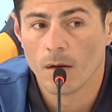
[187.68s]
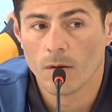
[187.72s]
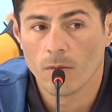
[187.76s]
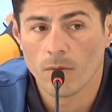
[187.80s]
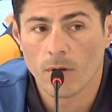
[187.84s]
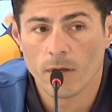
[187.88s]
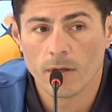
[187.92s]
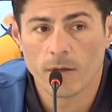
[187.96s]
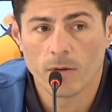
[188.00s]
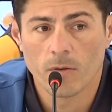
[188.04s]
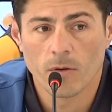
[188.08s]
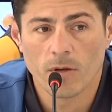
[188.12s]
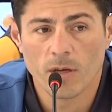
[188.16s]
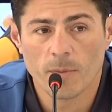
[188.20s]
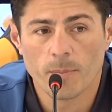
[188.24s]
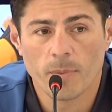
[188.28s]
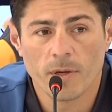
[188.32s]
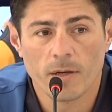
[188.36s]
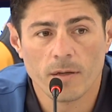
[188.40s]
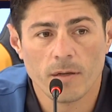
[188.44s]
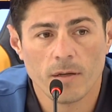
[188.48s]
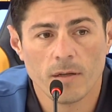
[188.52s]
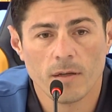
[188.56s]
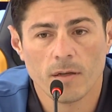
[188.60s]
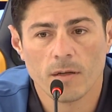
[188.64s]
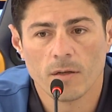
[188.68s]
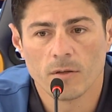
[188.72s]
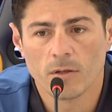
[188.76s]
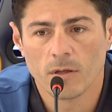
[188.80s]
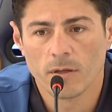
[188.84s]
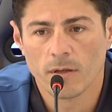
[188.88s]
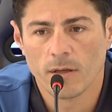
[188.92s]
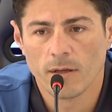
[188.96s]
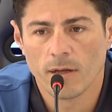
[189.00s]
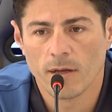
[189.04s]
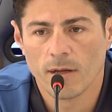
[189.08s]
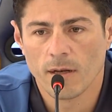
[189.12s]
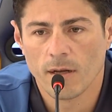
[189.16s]
Guarda, qualche partita
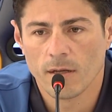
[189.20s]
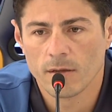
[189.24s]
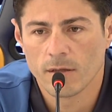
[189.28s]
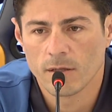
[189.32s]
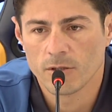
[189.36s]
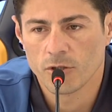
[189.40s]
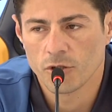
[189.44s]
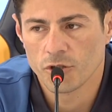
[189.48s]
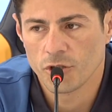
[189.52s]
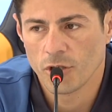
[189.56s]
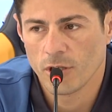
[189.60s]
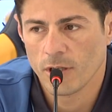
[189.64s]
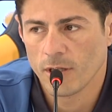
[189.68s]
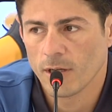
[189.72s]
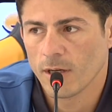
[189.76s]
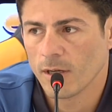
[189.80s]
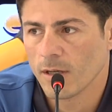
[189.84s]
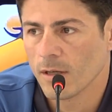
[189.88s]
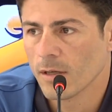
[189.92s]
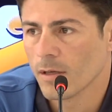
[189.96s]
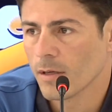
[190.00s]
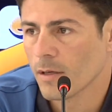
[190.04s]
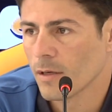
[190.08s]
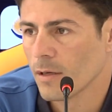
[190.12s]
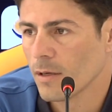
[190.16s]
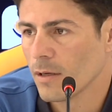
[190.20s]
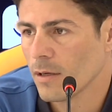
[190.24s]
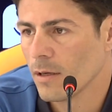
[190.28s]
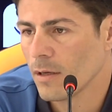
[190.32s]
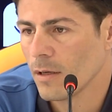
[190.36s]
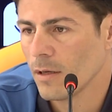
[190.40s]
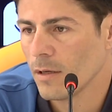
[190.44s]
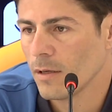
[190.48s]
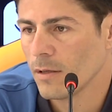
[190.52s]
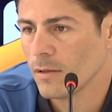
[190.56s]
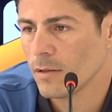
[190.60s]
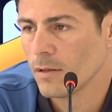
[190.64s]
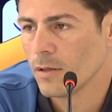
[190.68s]
un'altra società
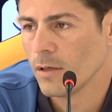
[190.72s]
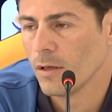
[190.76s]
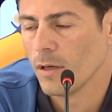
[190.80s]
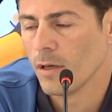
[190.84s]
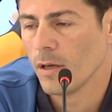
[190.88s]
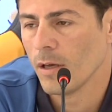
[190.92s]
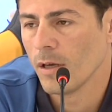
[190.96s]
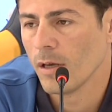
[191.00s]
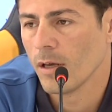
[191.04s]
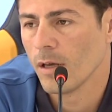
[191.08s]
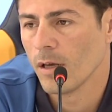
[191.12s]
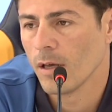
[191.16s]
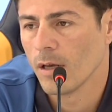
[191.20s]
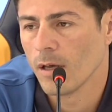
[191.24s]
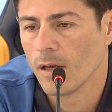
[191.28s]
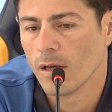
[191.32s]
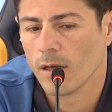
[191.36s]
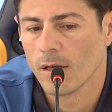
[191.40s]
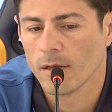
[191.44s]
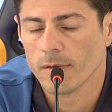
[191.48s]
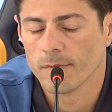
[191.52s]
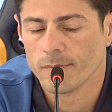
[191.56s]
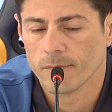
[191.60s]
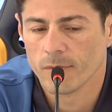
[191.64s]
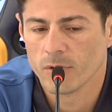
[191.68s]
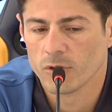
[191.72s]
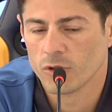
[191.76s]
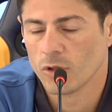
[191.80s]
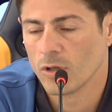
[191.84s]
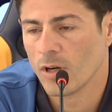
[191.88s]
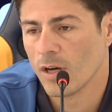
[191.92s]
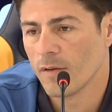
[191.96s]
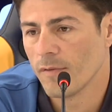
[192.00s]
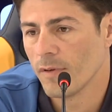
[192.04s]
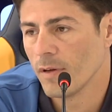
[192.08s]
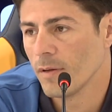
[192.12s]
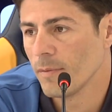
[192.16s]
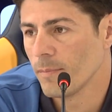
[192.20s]
che
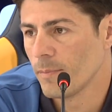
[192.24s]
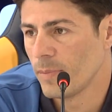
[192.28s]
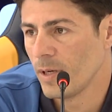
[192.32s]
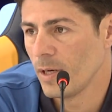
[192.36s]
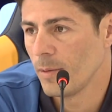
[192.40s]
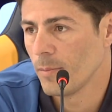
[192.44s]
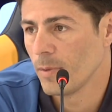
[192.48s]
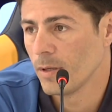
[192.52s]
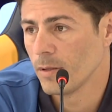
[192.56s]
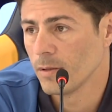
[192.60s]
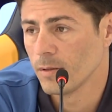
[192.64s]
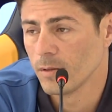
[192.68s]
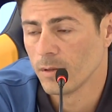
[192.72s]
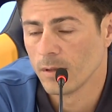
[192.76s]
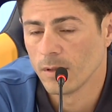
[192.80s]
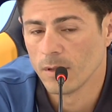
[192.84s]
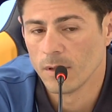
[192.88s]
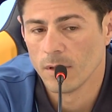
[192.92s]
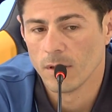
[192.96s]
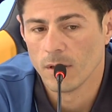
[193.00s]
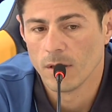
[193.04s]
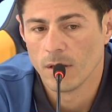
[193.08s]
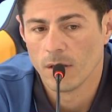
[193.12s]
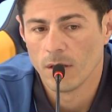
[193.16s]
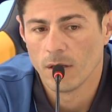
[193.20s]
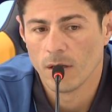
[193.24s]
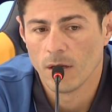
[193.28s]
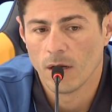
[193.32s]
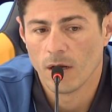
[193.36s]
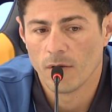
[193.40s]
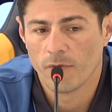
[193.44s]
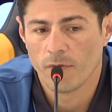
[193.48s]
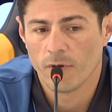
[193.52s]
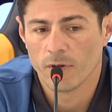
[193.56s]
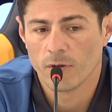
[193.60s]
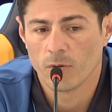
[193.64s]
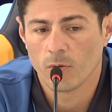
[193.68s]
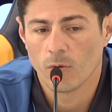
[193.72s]
giocava prima ha
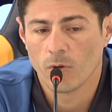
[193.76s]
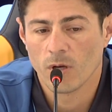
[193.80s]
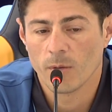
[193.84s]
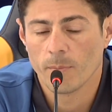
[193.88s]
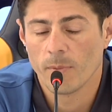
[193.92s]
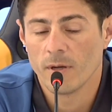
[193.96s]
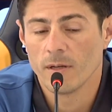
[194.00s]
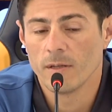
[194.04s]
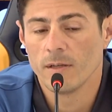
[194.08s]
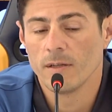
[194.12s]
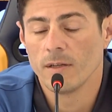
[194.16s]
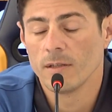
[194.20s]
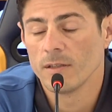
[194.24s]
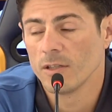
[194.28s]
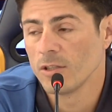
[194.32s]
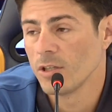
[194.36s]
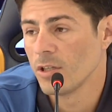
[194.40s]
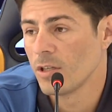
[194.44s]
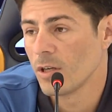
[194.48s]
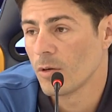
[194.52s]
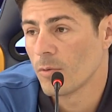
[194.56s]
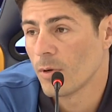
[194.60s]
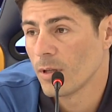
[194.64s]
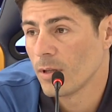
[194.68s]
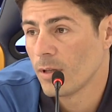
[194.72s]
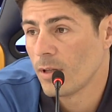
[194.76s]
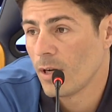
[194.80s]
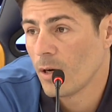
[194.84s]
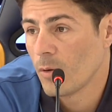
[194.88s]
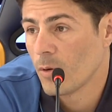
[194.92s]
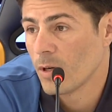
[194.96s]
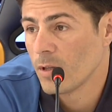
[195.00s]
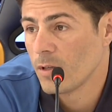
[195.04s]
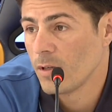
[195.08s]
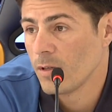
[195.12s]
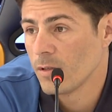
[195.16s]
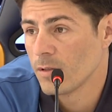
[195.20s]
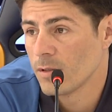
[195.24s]
fatto qualche partita nei
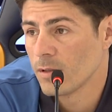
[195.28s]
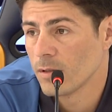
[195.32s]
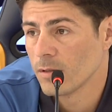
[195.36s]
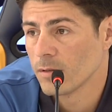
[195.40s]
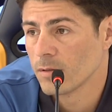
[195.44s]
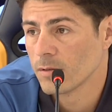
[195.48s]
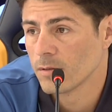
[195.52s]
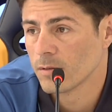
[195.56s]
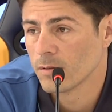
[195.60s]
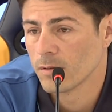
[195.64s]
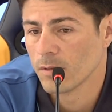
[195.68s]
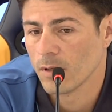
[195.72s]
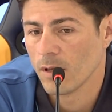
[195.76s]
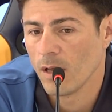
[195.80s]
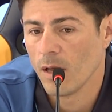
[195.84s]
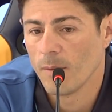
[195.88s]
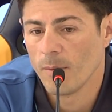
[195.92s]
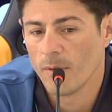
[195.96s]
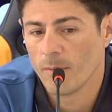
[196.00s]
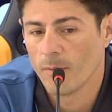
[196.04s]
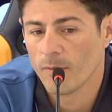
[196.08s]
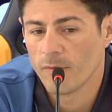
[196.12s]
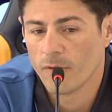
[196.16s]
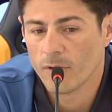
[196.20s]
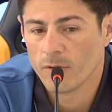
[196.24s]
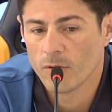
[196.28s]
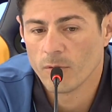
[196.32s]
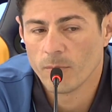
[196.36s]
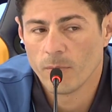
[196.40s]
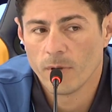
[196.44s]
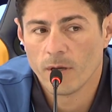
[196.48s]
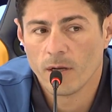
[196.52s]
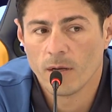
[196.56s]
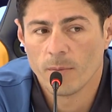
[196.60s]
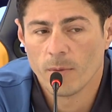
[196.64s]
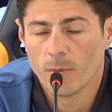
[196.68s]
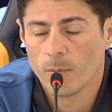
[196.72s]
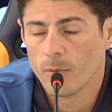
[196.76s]
trequartista e abbiamo fatto
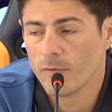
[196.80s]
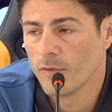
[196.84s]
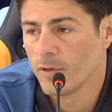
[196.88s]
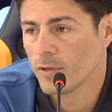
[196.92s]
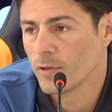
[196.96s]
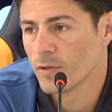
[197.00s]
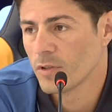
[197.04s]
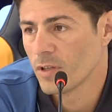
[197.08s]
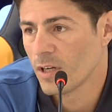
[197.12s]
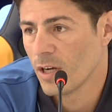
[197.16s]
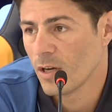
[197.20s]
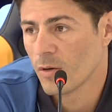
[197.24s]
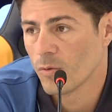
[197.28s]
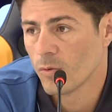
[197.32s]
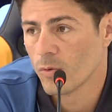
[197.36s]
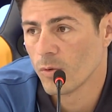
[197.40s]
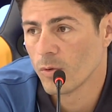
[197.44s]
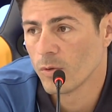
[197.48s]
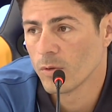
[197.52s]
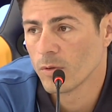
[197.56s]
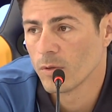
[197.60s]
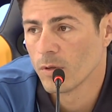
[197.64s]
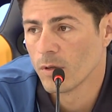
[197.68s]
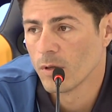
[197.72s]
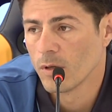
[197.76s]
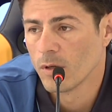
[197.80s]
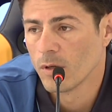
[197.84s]
bene, abbiamo vinto 3 a 1.